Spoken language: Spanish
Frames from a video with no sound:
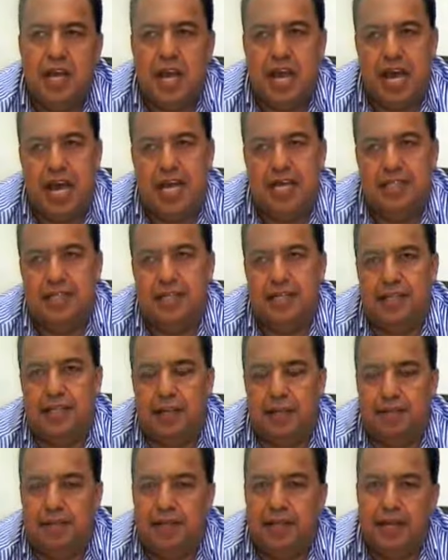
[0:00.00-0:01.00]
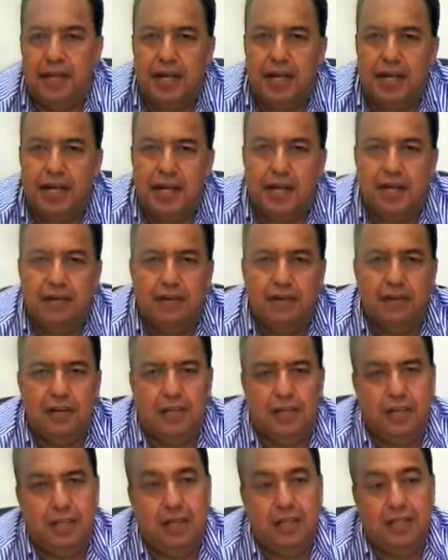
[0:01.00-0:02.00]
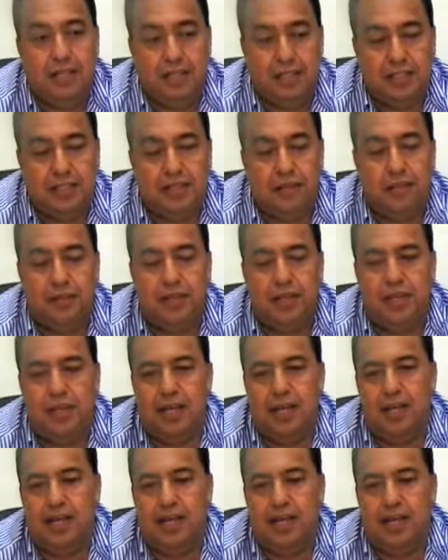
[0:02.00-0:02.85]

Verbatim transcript: Hasta Tecpan de Galeana, ¿no? El, el, desierto de